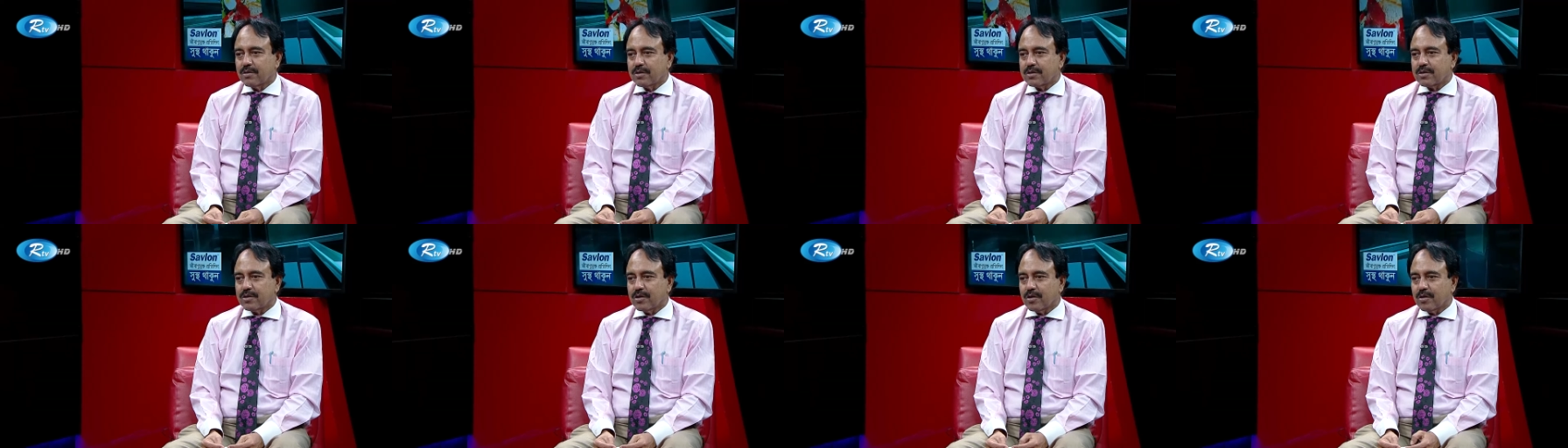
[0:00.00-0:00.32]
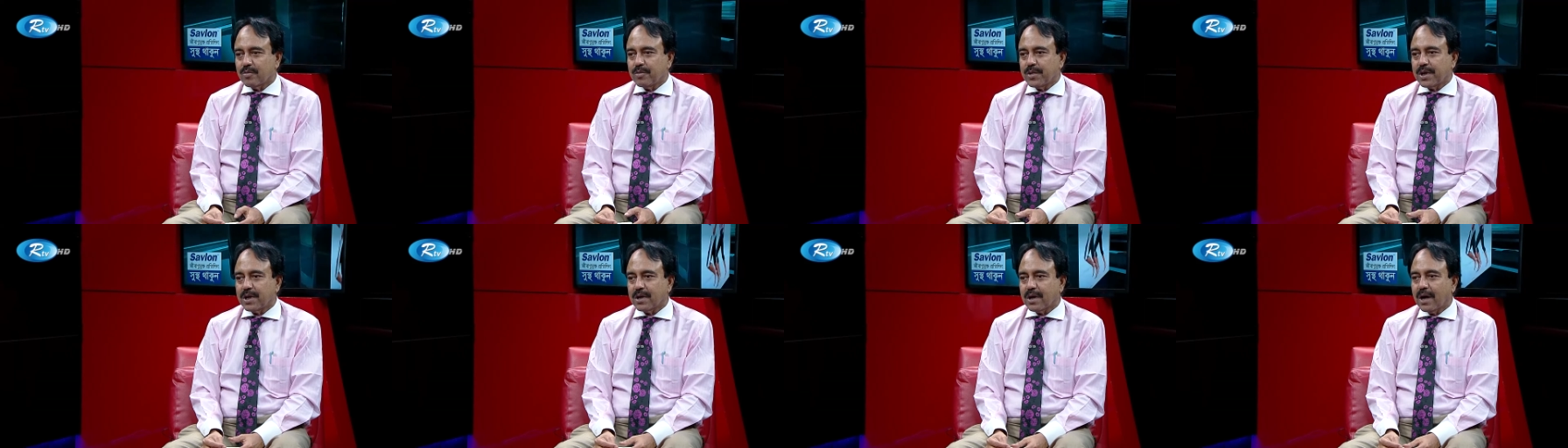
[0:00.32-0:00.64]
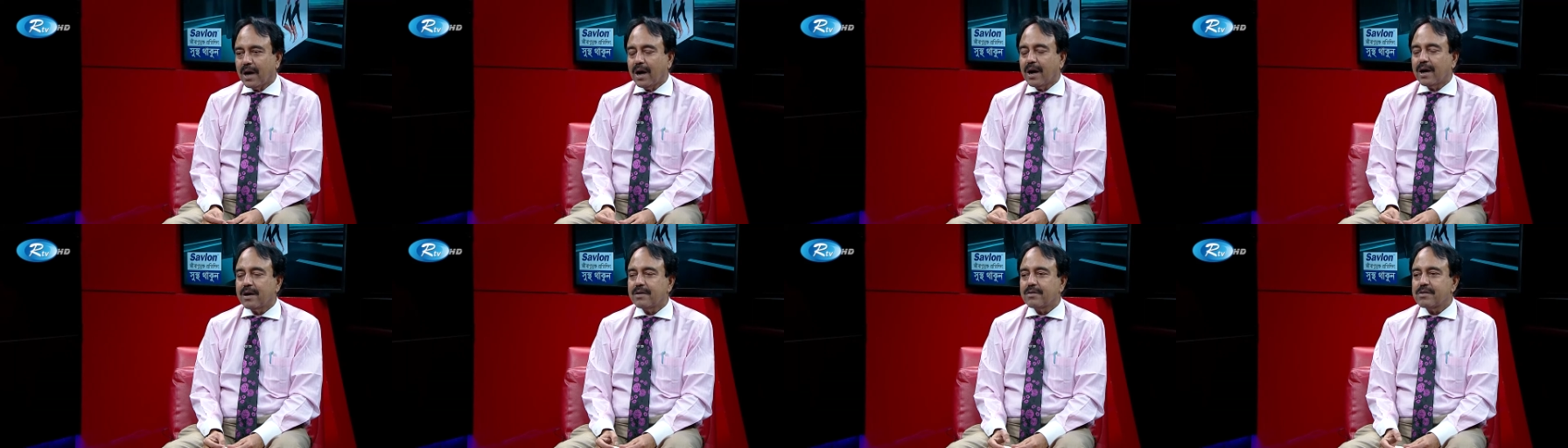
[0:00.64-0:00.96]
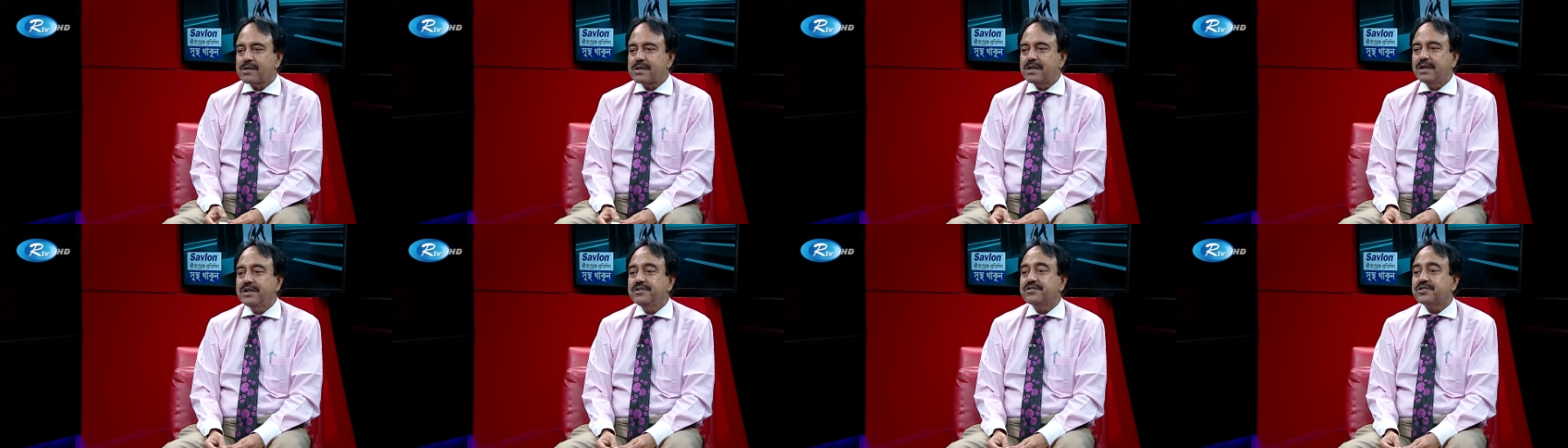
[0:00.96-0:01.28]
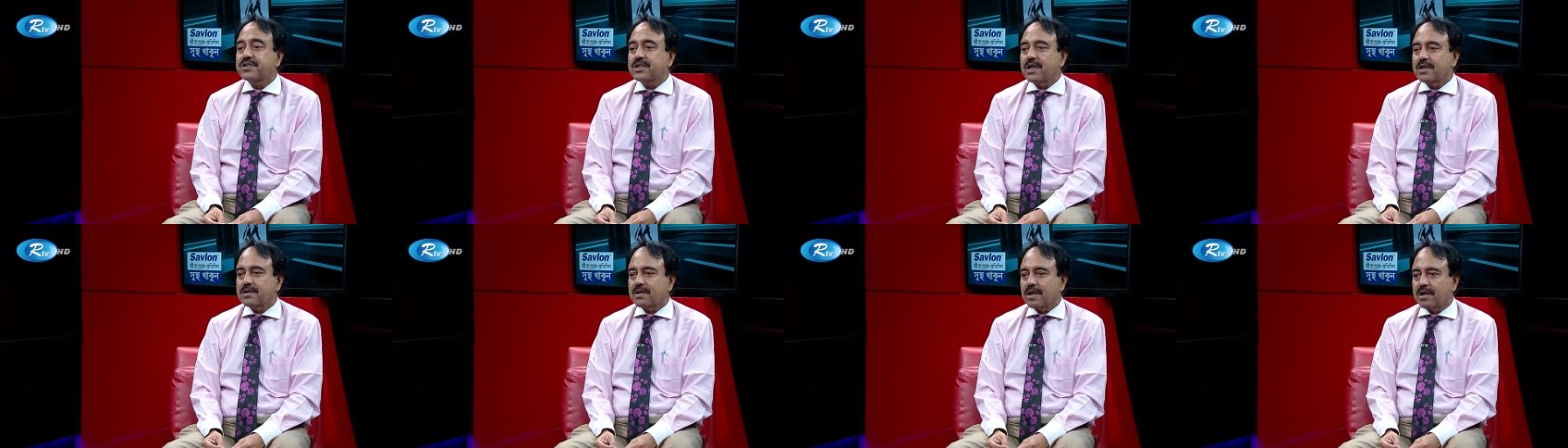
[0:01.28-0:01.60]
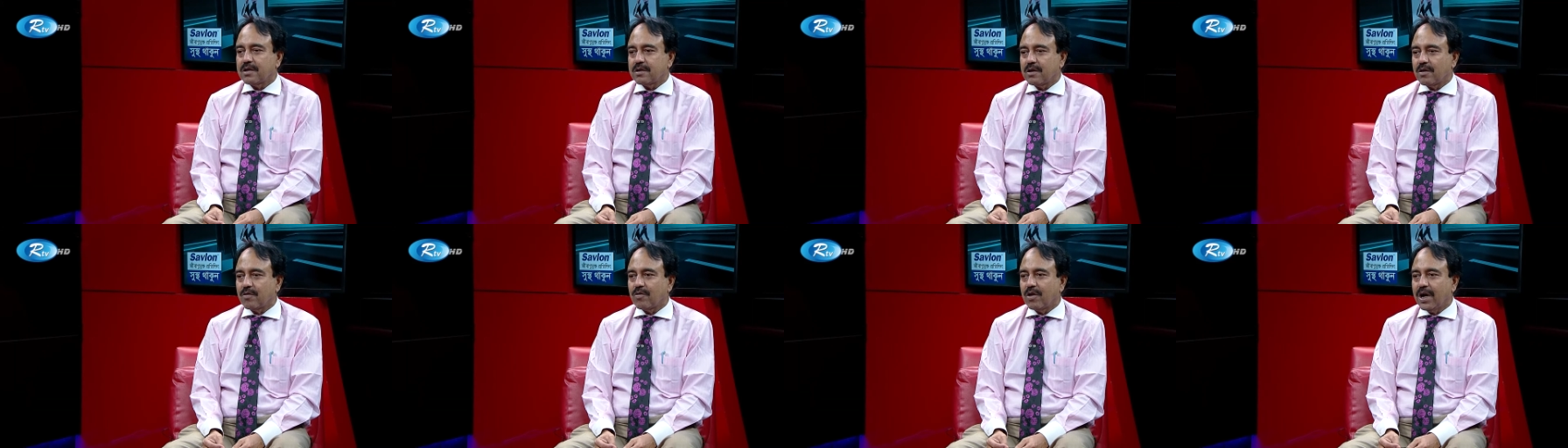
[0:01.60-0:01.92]
করতে হবে আর শিষ্টাচার
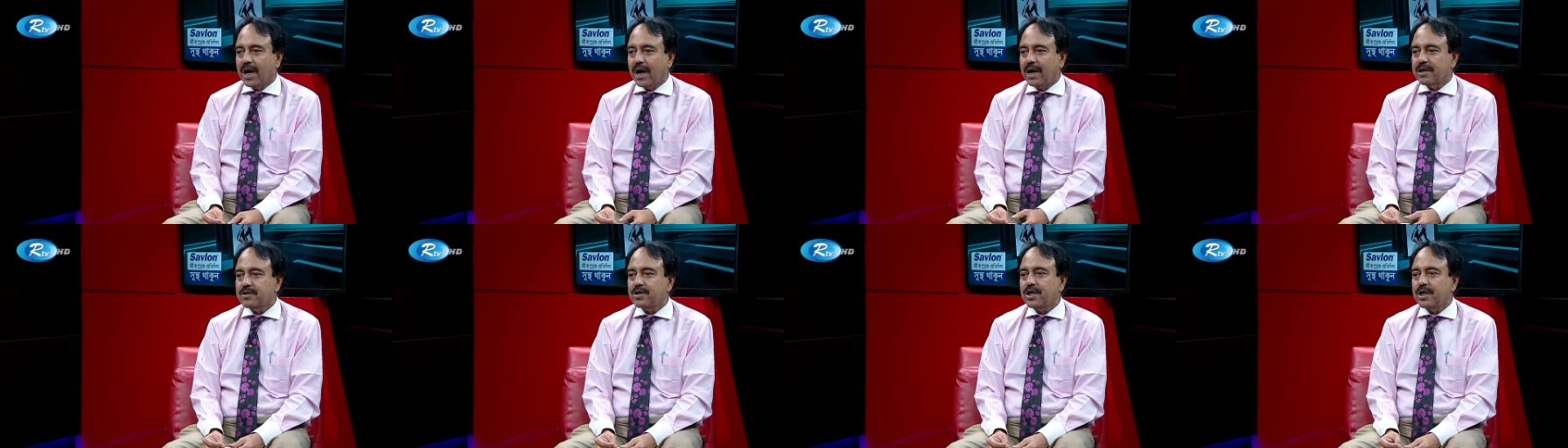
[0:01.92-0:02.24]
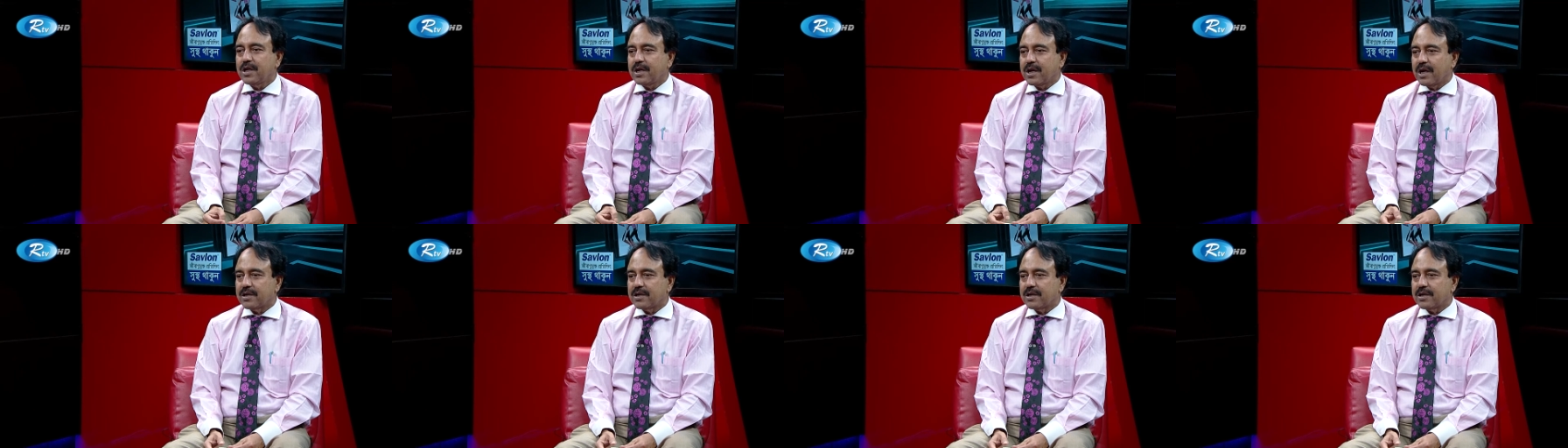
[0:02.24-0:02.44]
যেগুলো হাঁচি